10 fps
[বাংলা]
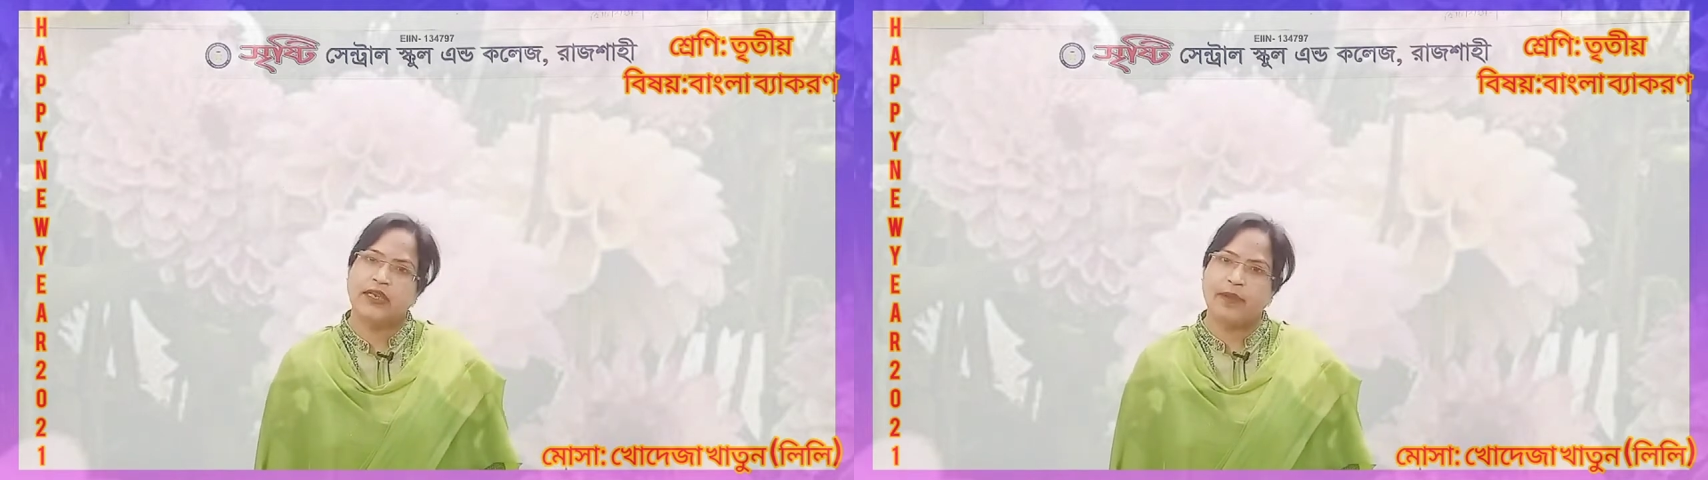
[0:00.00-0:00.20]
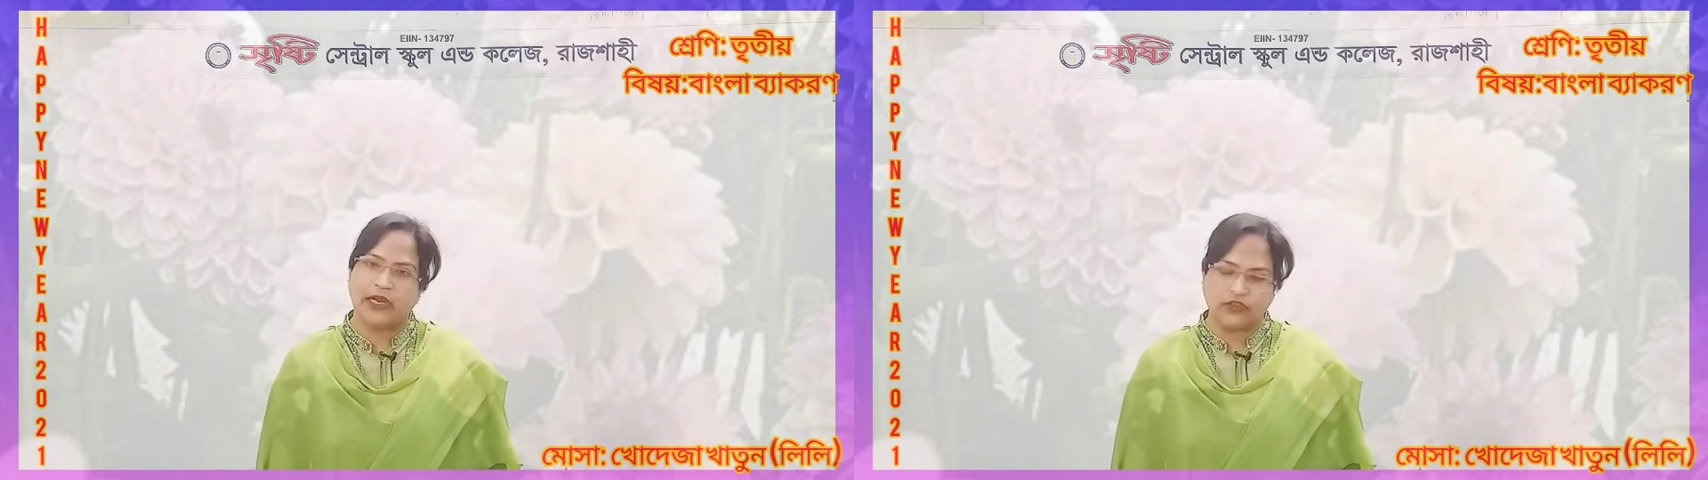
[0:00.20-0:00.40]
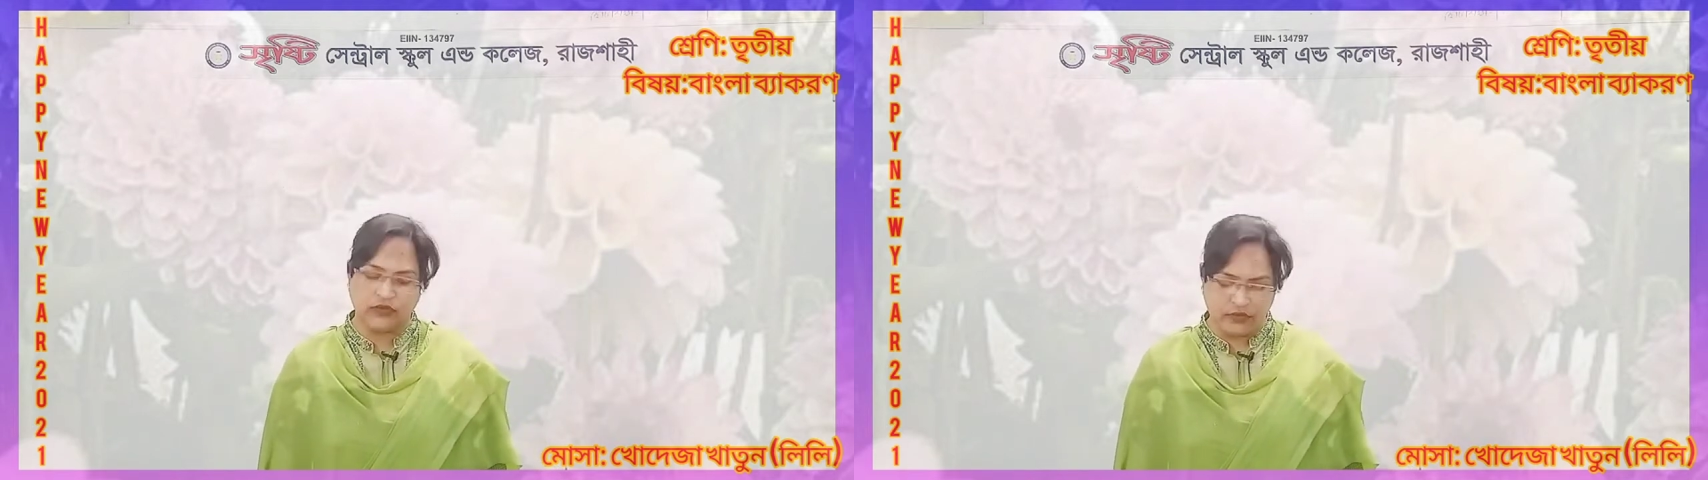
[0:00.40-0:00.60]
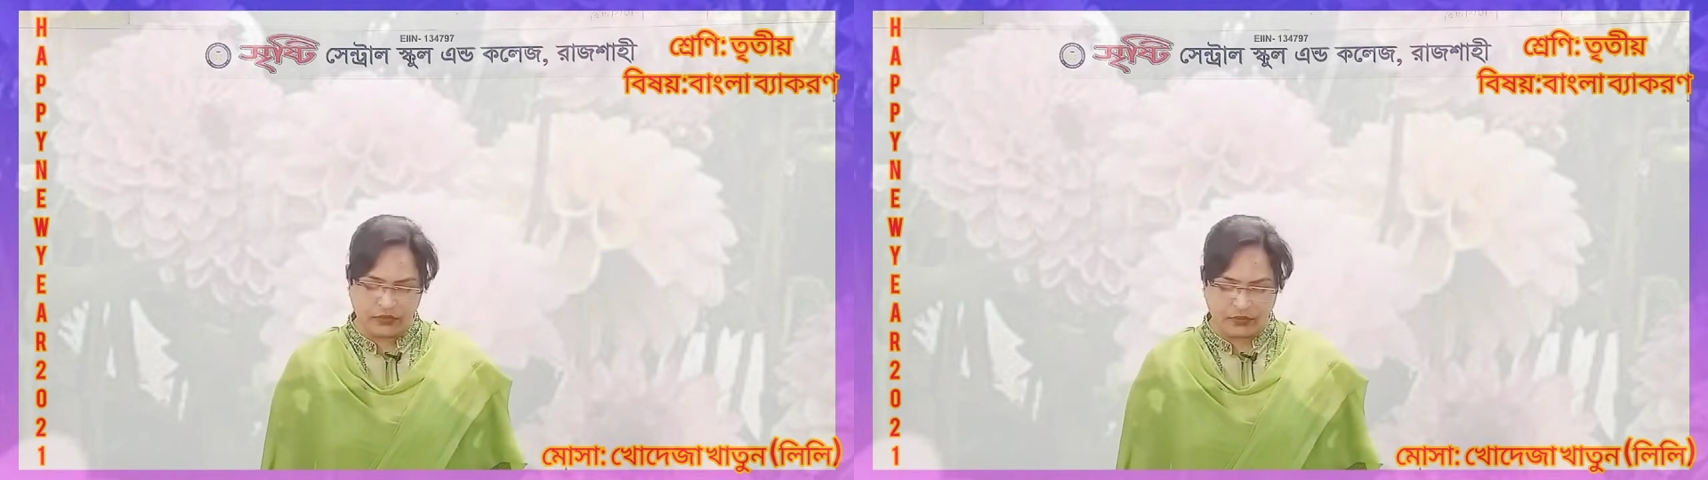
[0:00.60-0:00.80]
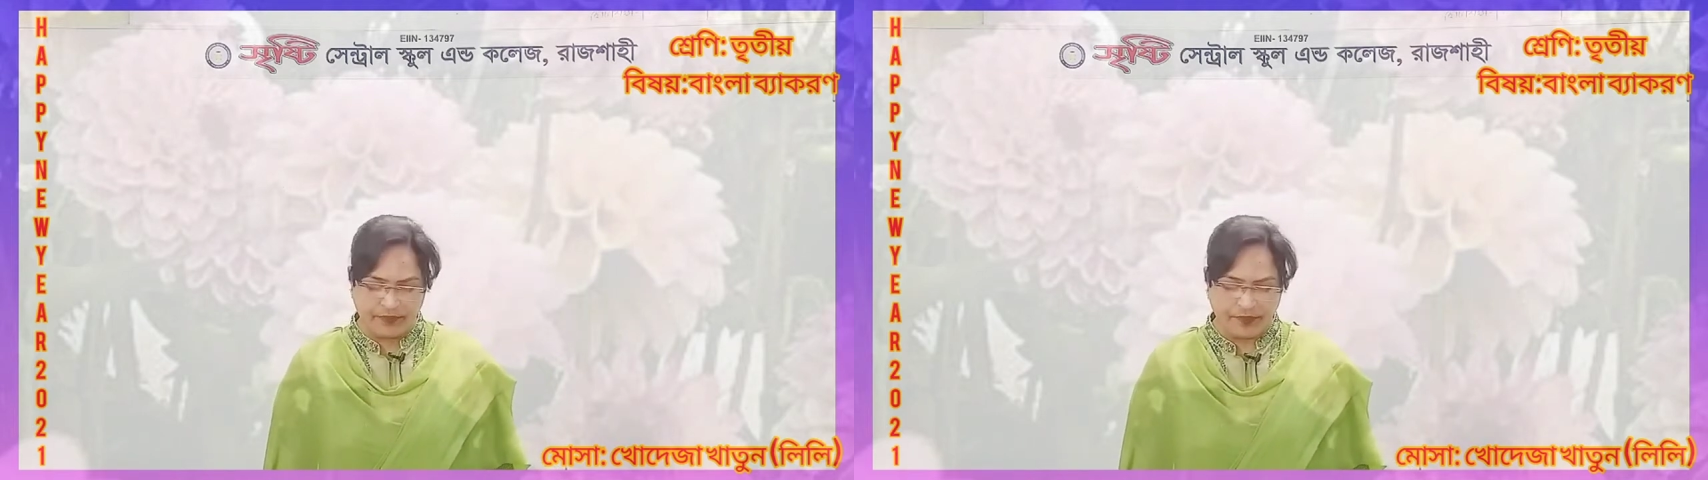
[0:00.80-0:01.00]

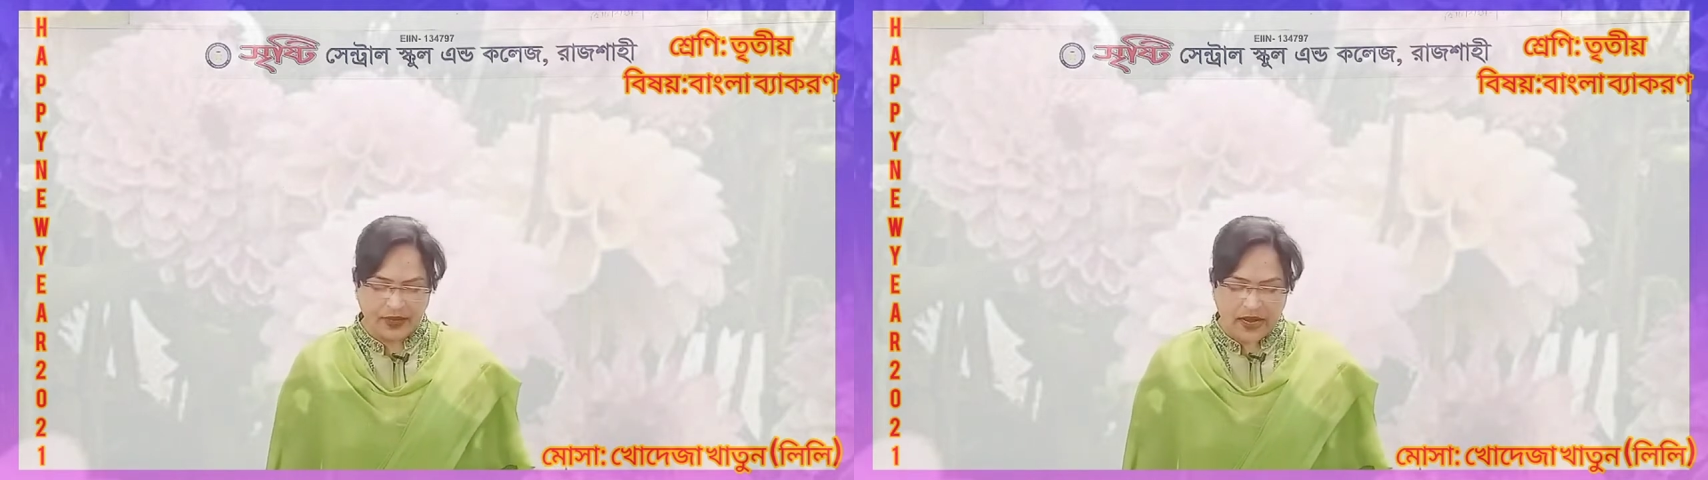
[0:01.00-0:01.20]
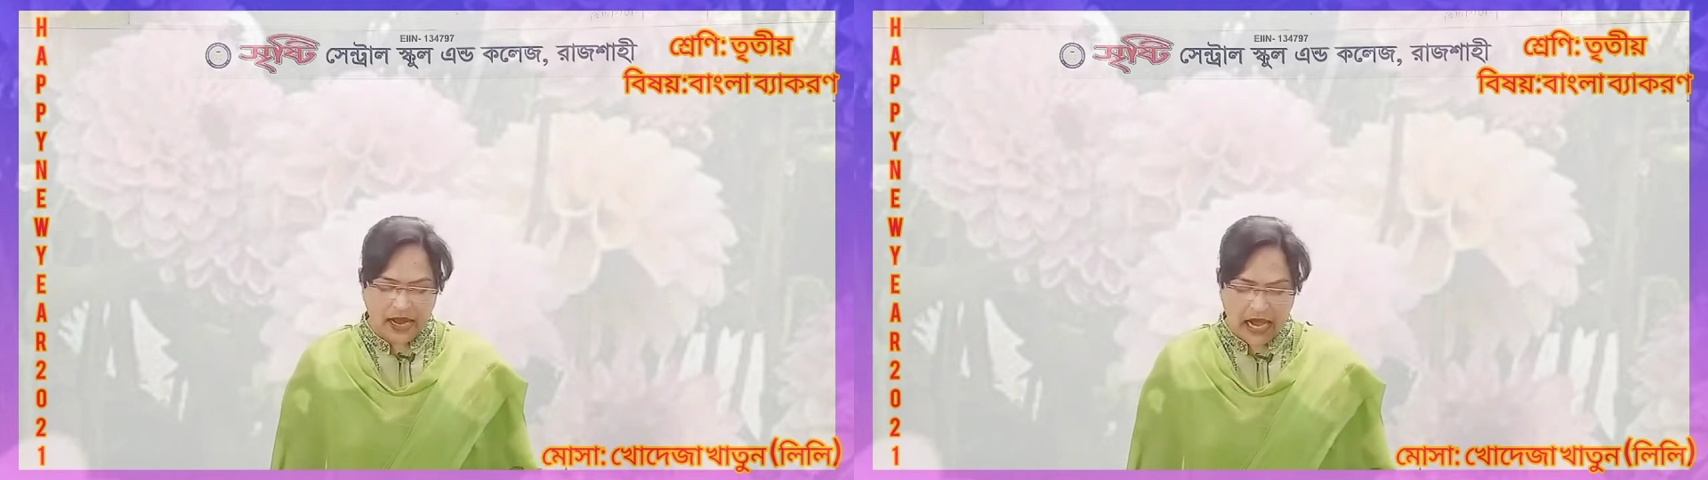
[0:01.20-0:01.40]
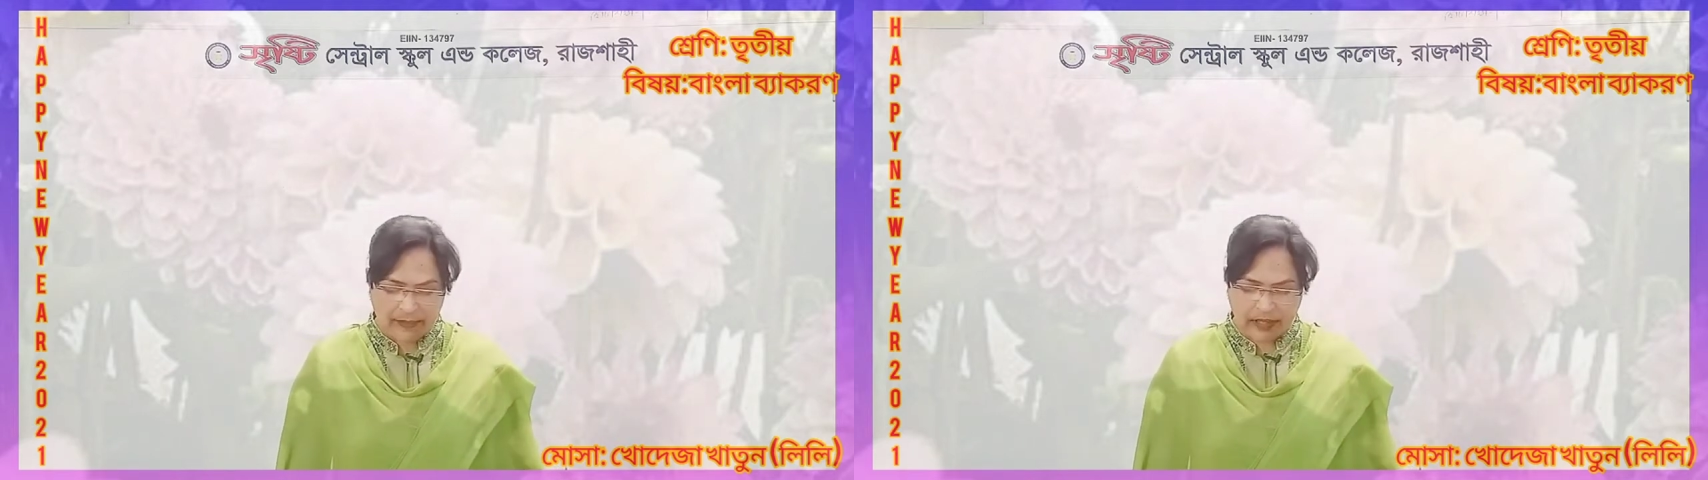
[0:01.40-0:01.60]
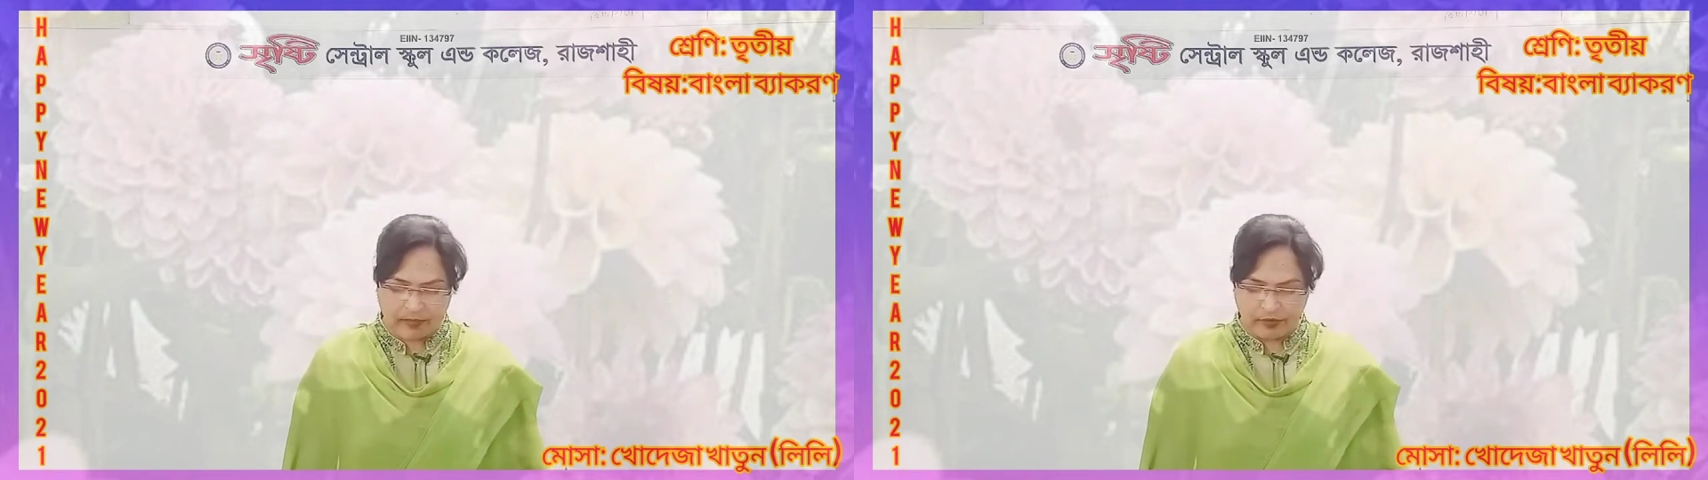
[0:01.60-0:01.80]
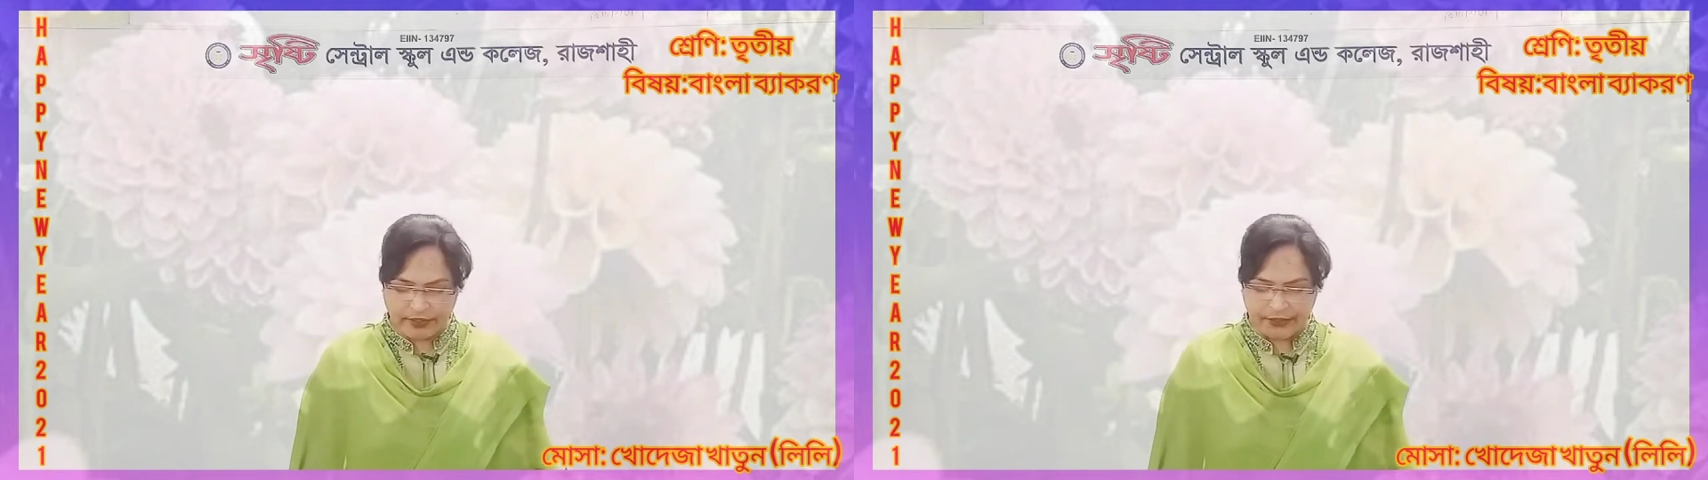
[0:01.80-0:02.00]
বাকযন্ত্র আবার
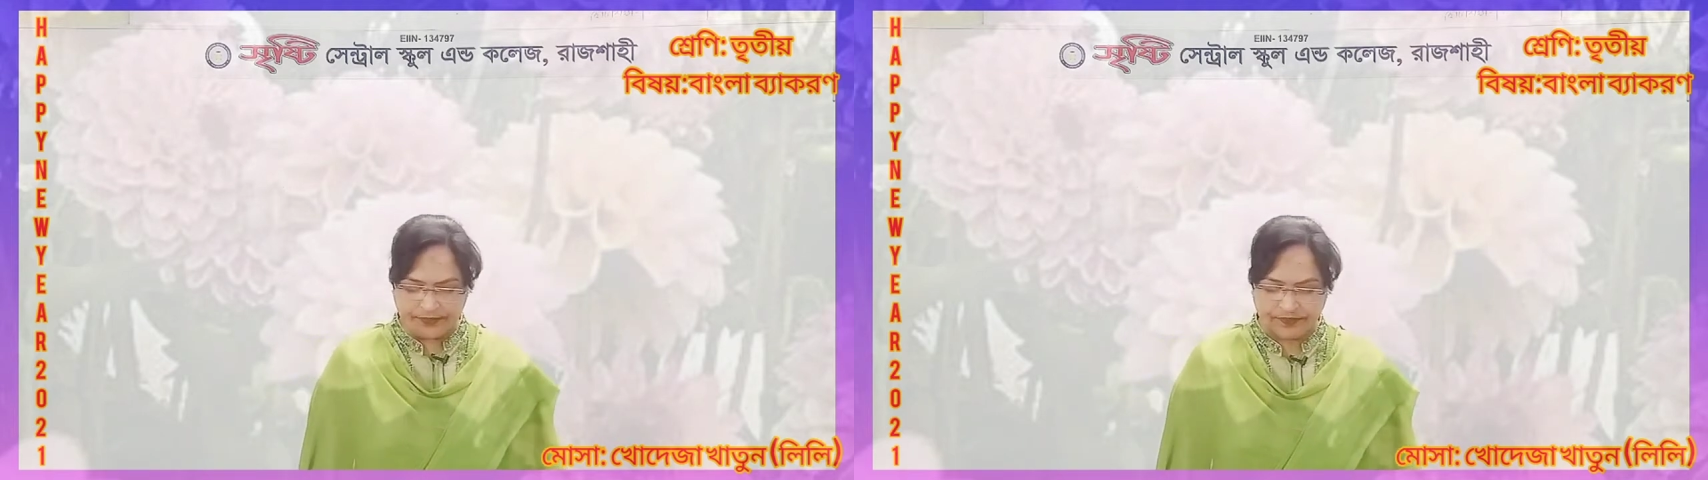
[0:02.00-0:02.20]
বলছি